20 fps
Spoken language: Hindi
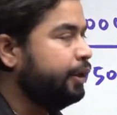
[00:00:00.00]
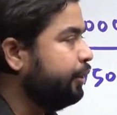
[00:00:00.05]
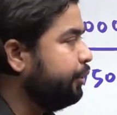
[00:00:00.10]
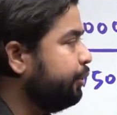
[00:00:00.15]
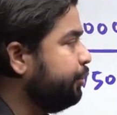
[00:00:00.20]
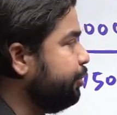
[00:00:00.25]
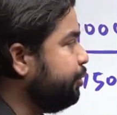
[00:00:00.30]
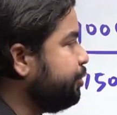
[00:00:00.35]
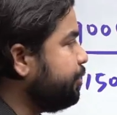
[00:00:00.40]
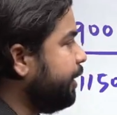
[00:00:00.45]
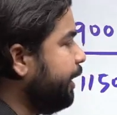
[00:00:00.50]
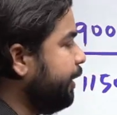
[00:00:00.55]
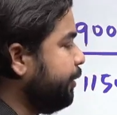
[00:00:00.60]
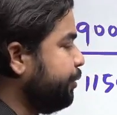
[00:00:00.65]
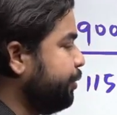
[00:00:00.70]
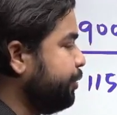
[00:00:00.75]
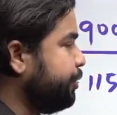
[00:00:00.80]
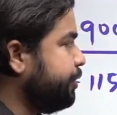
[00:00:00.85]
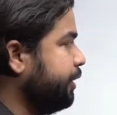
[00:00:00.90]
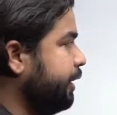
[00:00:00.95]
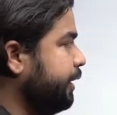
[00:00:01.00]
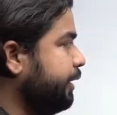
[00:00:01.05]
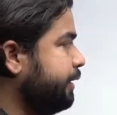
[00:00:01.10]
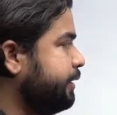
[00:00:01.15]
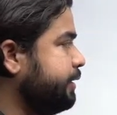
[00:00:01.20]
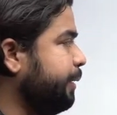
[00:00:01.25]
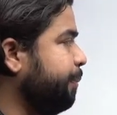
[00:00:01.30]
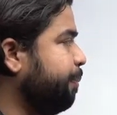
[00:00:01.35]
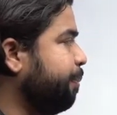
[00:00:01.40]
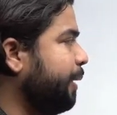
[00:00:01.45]
दूसरा क्वेश्चन
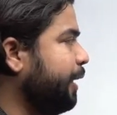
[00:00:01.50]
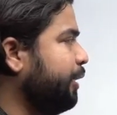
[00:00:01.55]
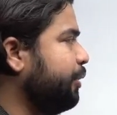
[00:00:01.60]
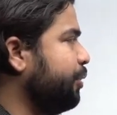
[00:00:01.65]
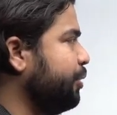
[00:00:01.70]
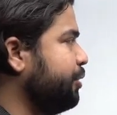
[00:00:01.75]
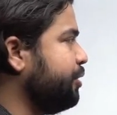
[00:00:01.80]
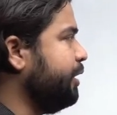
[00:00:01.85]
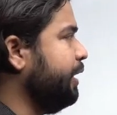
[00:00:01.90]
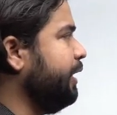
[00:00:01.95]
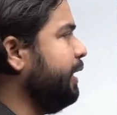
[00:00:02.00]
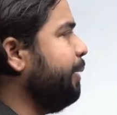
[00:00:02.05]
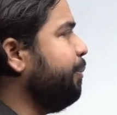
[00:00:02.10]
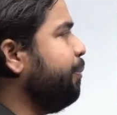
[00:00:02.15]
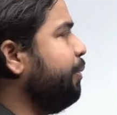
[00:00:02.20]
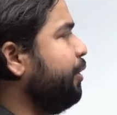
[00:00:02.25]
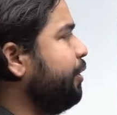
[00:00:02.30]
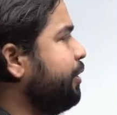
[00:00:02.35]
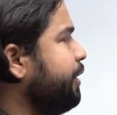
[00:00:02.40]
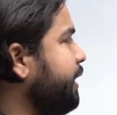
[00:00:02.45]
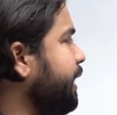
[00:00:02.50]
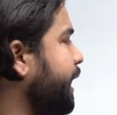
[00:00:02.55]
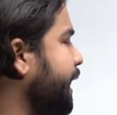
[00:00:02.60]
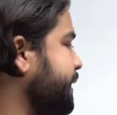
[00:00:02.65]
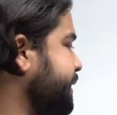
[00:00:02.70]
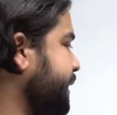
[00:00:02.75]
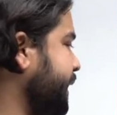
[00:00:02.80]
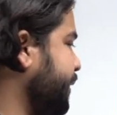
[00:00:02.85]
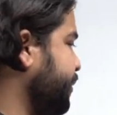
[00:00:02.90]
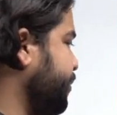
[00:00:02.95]
सिंपल क्वेश्चन है बहुत ही
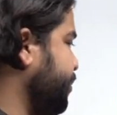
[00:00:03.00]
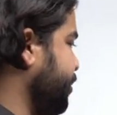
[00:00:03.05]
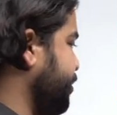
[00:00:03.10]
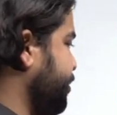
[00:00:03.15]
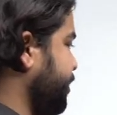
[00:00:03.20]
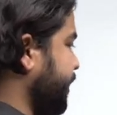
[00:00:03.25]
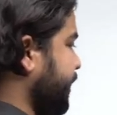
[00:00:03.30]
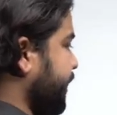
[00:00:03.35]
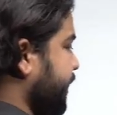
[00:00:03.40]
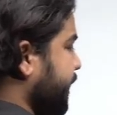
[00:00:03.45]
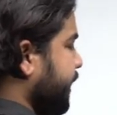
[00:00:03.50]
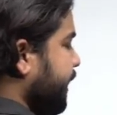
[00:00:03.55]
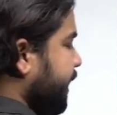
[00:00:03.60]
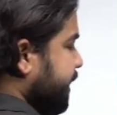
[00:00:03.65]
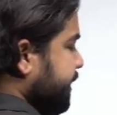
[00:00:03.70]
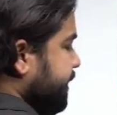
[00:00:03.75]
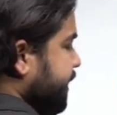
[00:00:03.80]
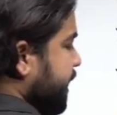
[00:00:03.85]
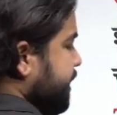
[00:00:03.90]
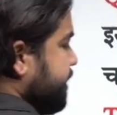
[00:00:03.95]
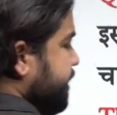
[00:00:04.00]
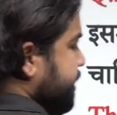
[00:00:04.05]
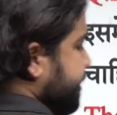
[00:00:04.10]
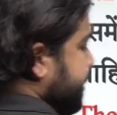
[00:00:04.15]
आसान क्वेश्चन है ये एस एस